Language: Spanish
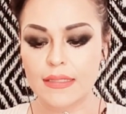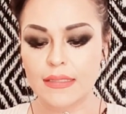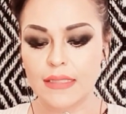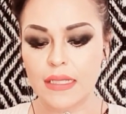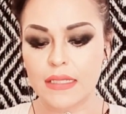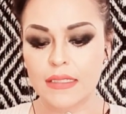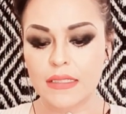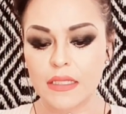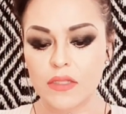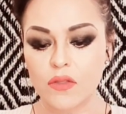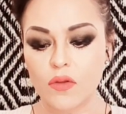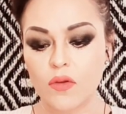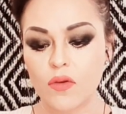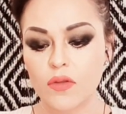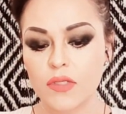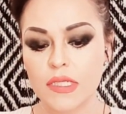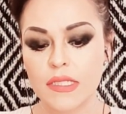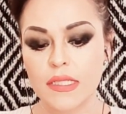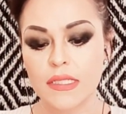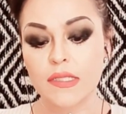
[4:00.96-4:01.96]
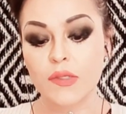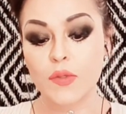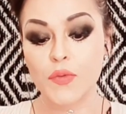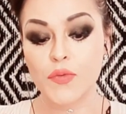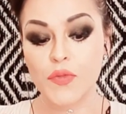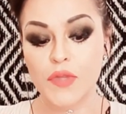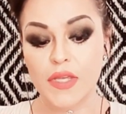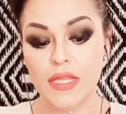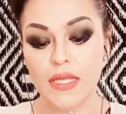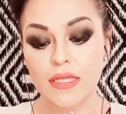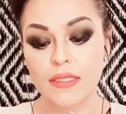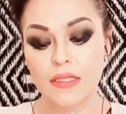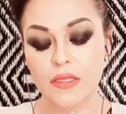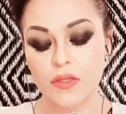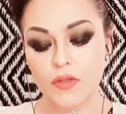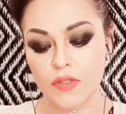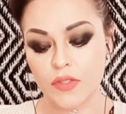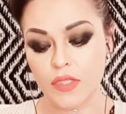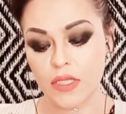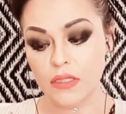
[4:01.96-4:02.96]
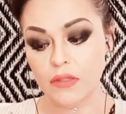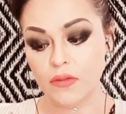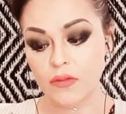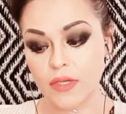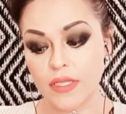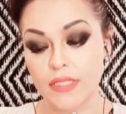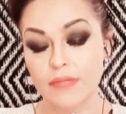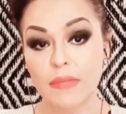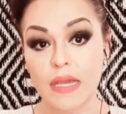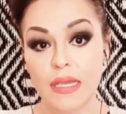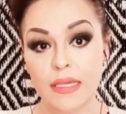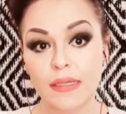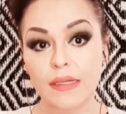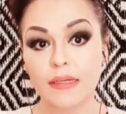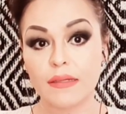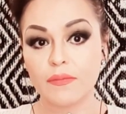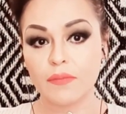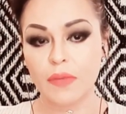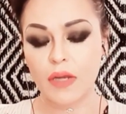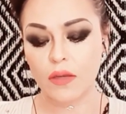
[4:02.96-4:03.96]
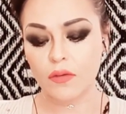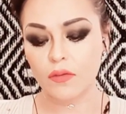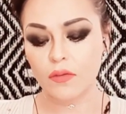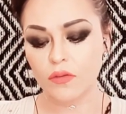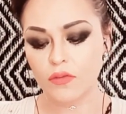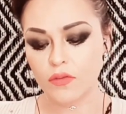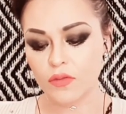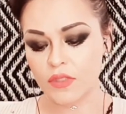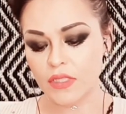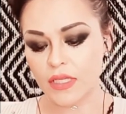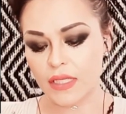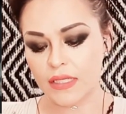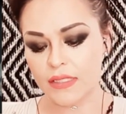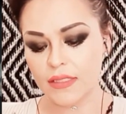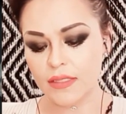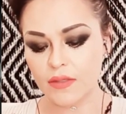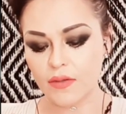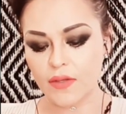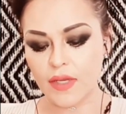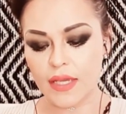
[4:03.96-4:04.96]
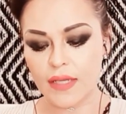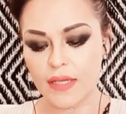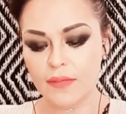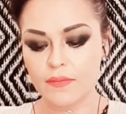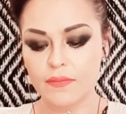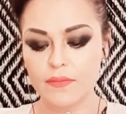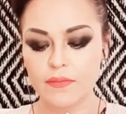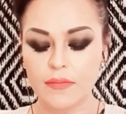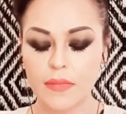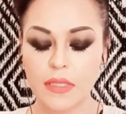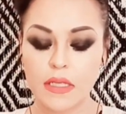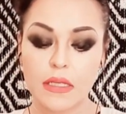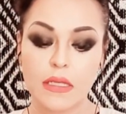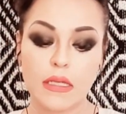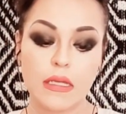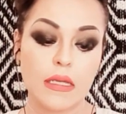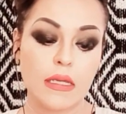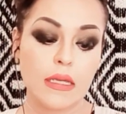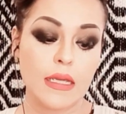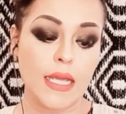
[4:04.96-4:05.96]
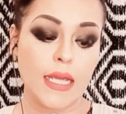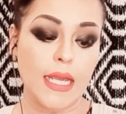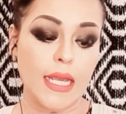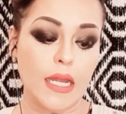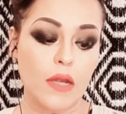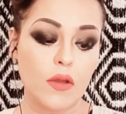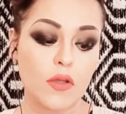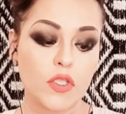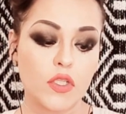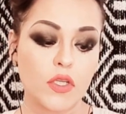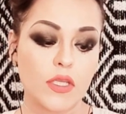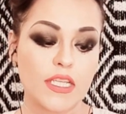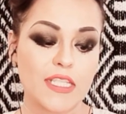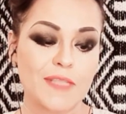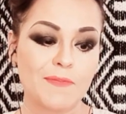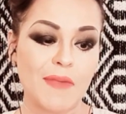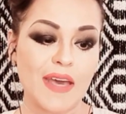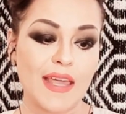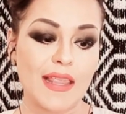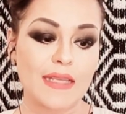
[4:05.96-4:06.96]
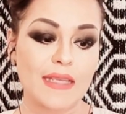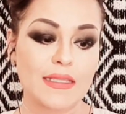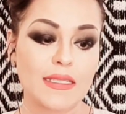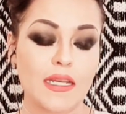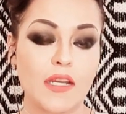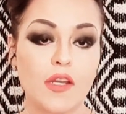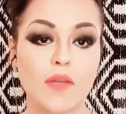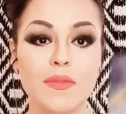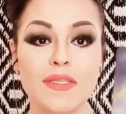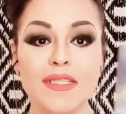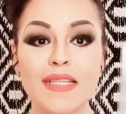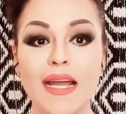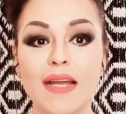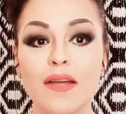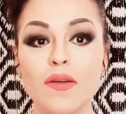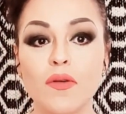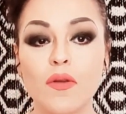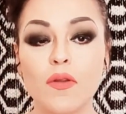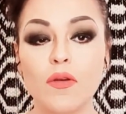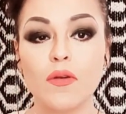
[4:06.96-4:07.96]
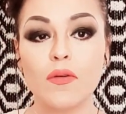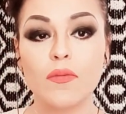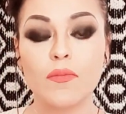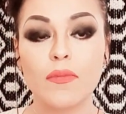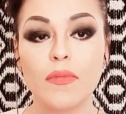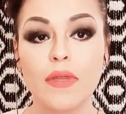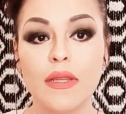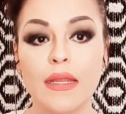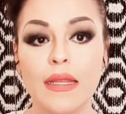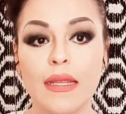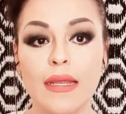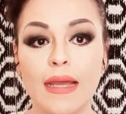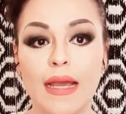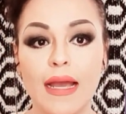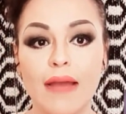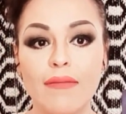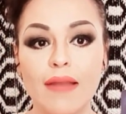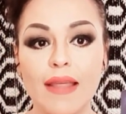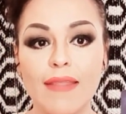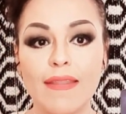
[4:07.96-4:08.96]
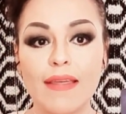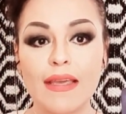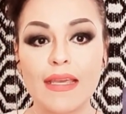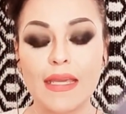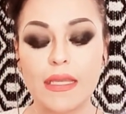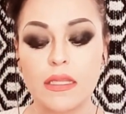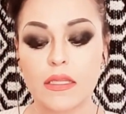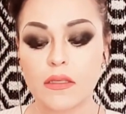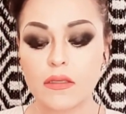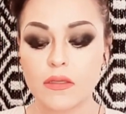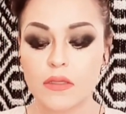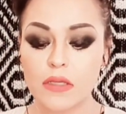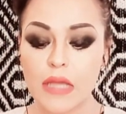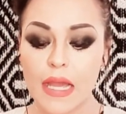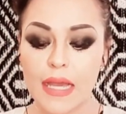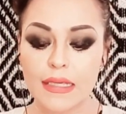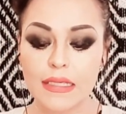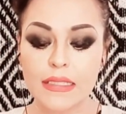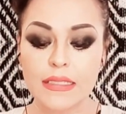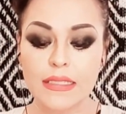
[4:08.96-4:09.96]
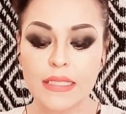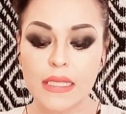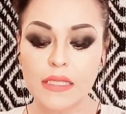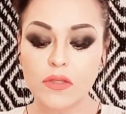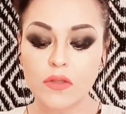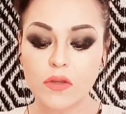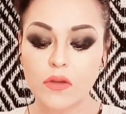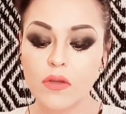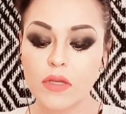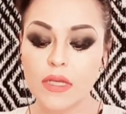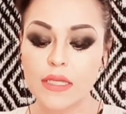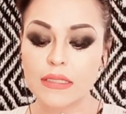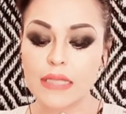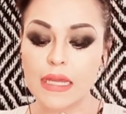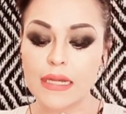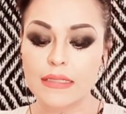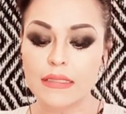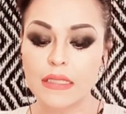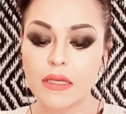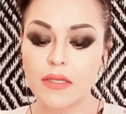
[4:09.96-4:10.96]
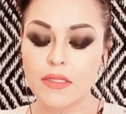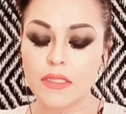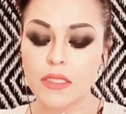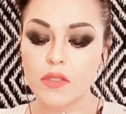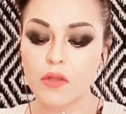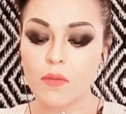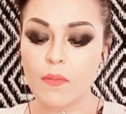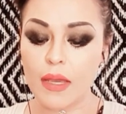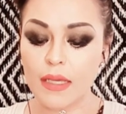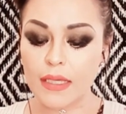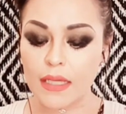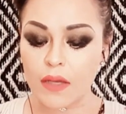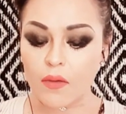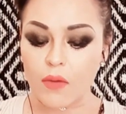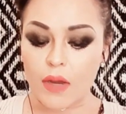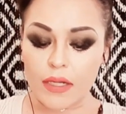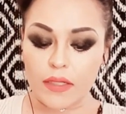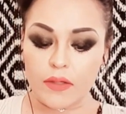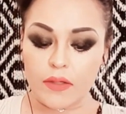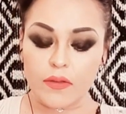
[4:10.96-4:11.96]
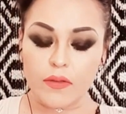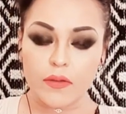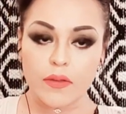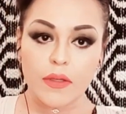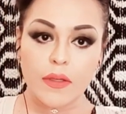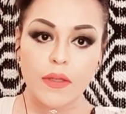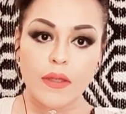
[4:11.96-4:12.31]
está haciendo cosas escondidas. Yo siento que es magia para algunos de ustedes, ¿ok? El ocho de espadas en el obstáculo habla de que aquí siento que te han estado haciendo magia, Acuario,